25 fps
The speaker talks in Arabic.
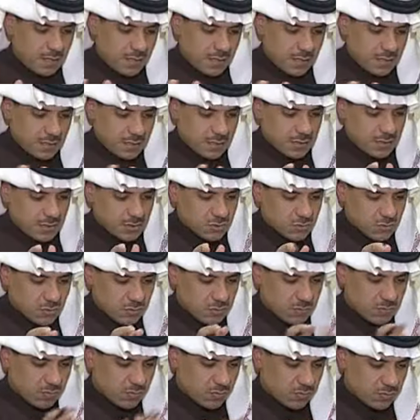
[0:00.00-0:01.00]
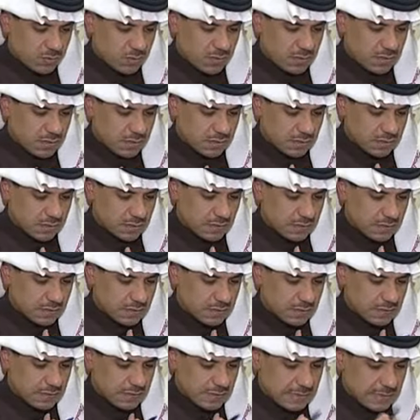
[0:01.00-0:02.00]
خلينا نطلع شوي من الموضوع هذا
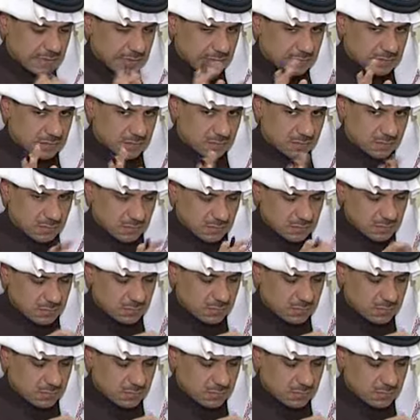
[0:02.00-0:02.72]
يعني عشان